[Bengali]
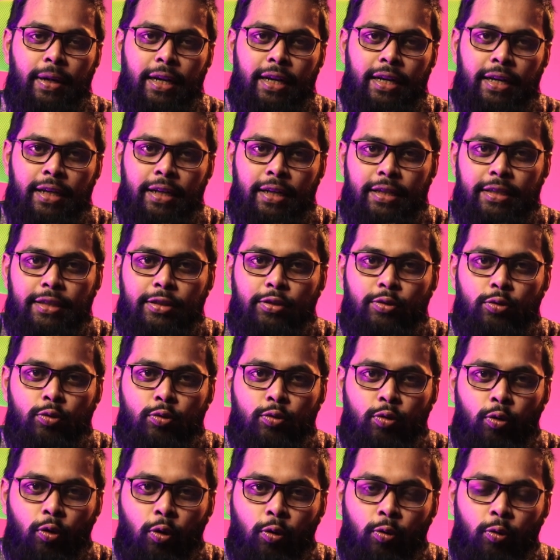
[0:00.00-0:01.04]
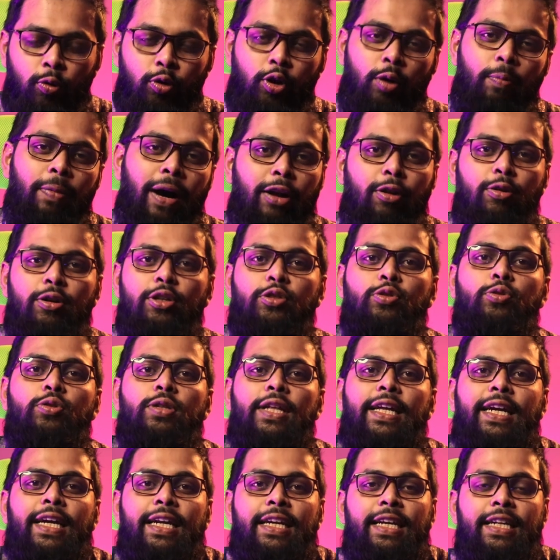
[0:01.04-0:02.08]
মানে কোনো ভালো কিছু
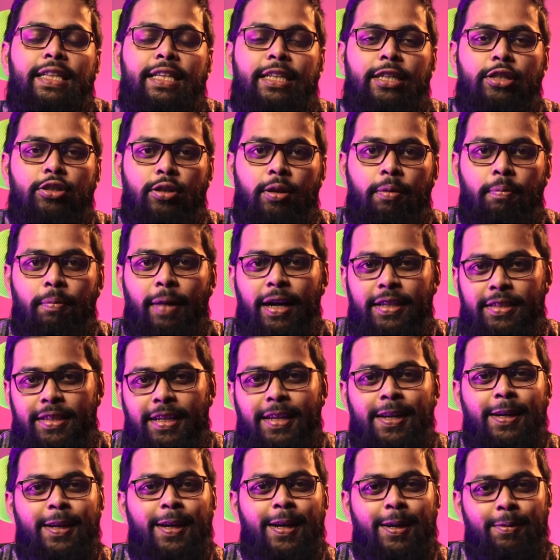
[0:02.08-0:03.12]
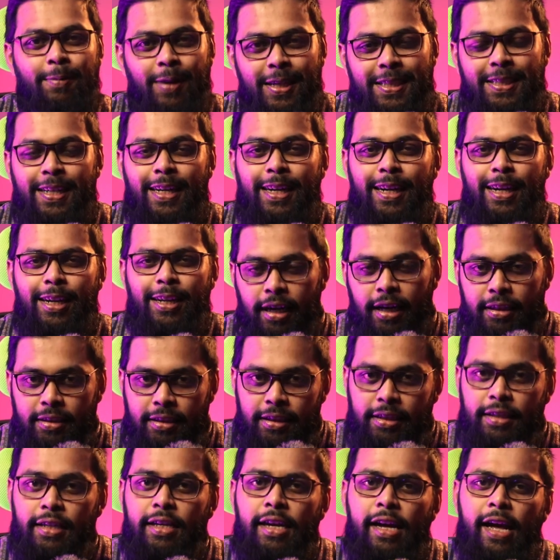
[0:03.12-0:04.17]
দেখলে তিনি মাশাল্লাহ মাশাল্লাহ আর
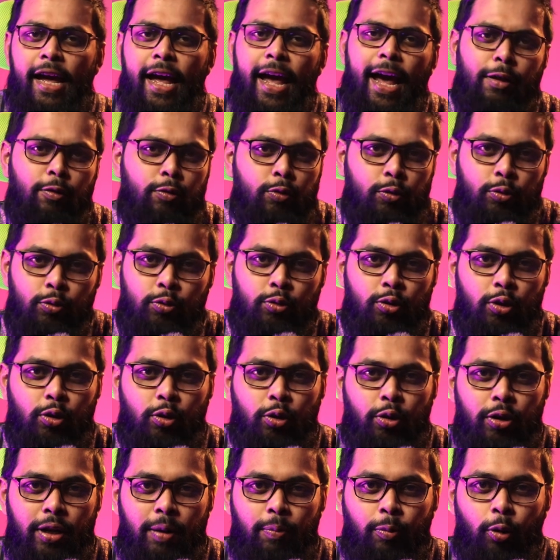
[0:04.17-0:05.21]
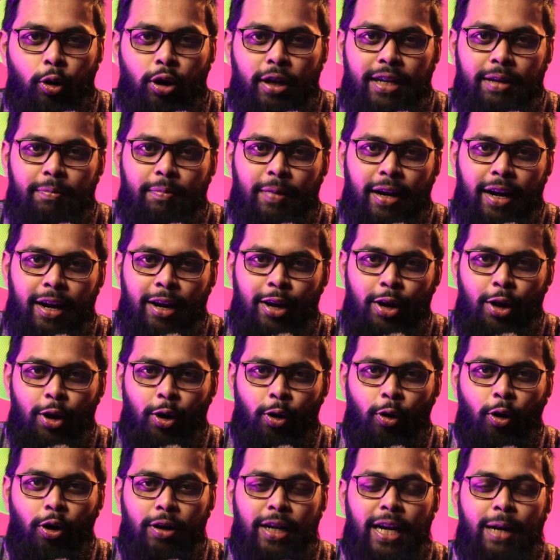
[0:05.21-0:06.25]
তিনি এত সুন্দর করে বলেন বা
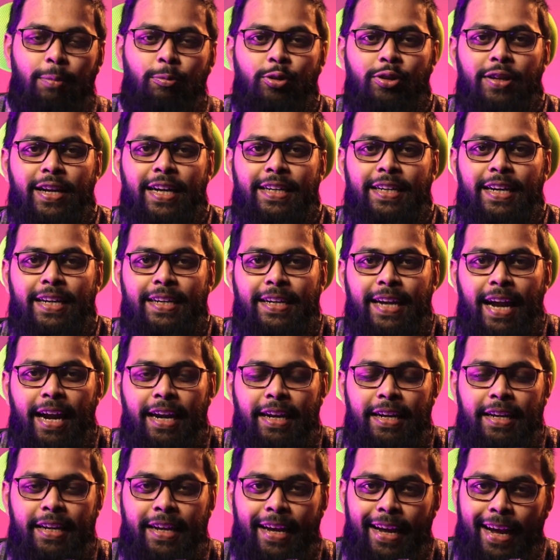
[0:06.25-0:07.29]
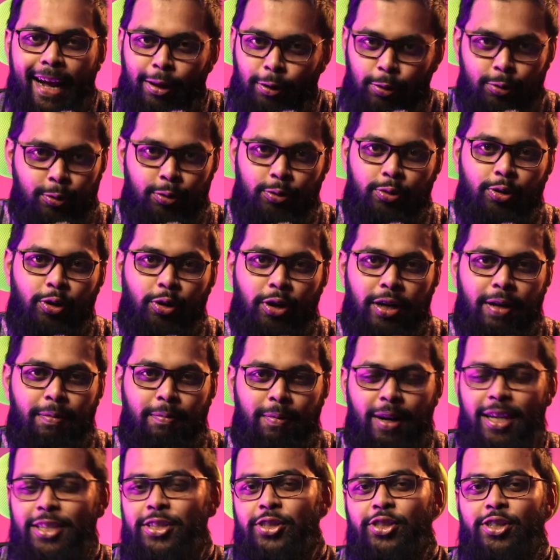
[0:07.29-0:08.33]
গলার মধ্যে একটা টান নিয়ে এত সুন্দর করে
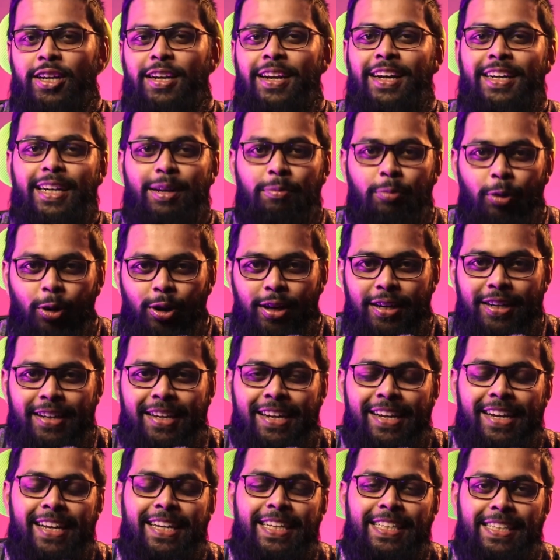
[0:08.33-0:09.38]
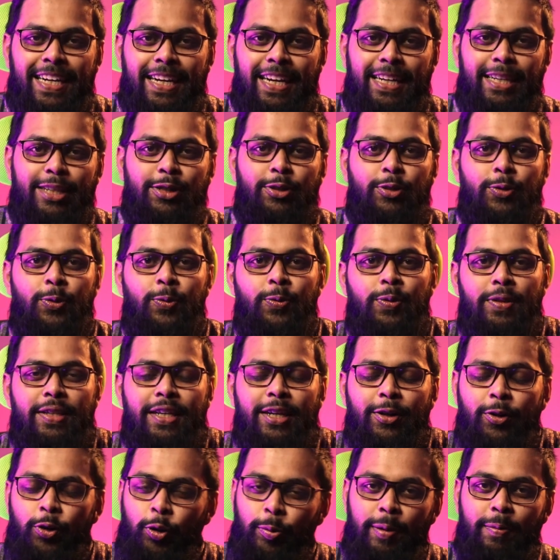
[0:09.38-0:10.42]
মাশাল্লাহটা বলেন যা নাকি শুনতে
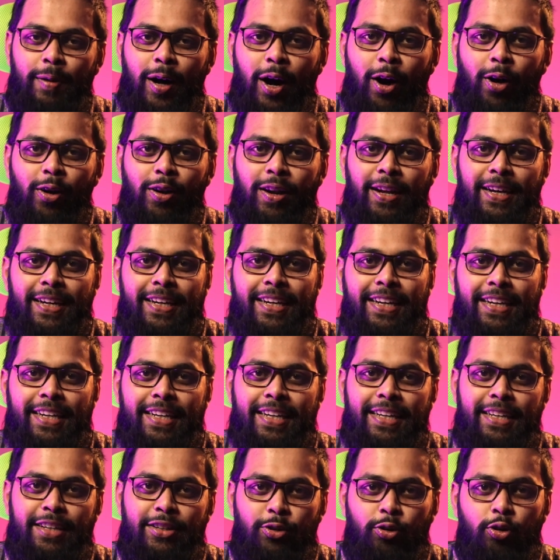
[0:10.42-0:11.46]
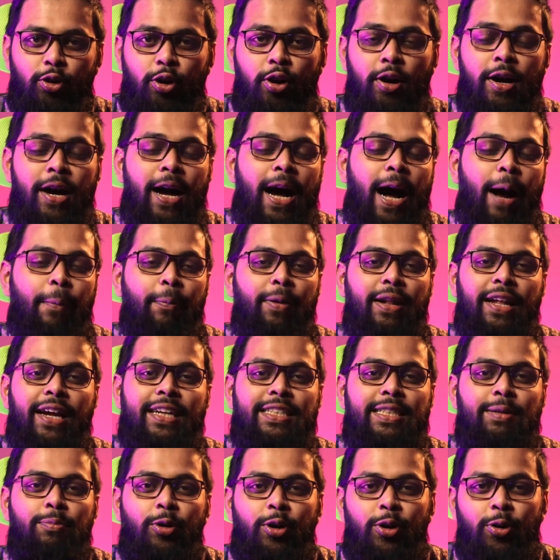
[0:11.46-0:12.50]
খুবই ভালো লাগে আর কি তো আপনাদের
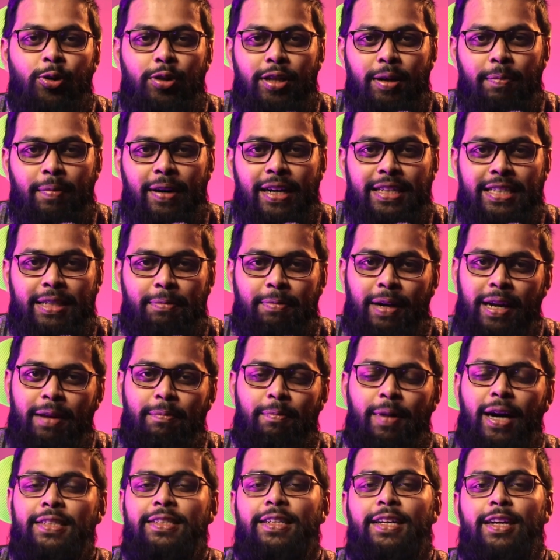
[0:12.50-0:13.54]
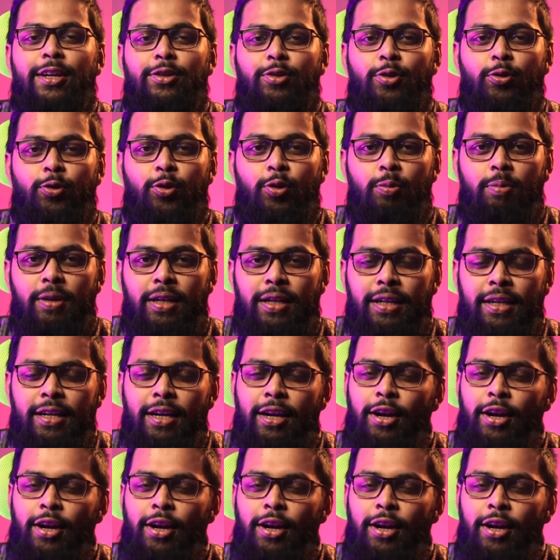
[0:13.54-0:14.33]
কাছে মনে হতে পারে যে ভাই মাশাল্লাহ তো খুবই